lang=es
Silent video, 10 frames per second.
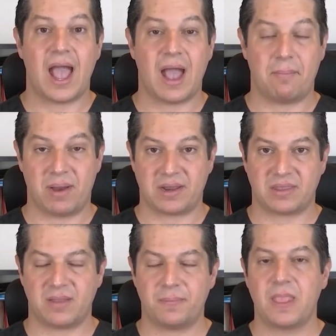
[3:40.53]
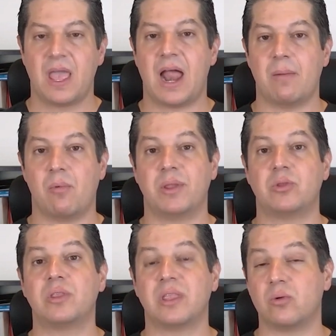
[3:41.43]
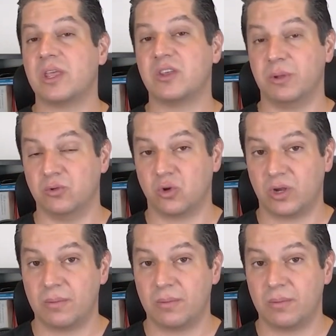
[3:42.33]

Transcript: Aparte, al momento de tener una disminución